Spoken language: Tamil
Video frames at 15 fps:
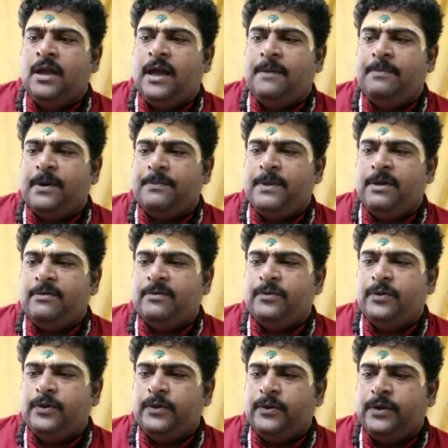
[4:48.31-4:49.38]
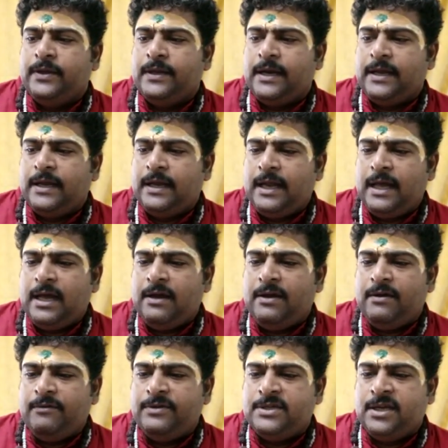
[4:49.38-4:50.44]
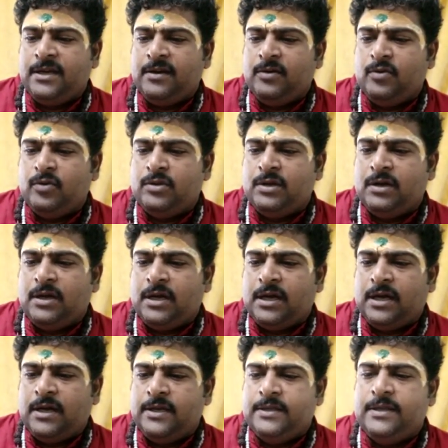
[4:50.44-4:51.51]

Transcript: அப்புறமா வந்து இதுல எல்லா விஷயங்களும் கொடுத்துருக்காங்க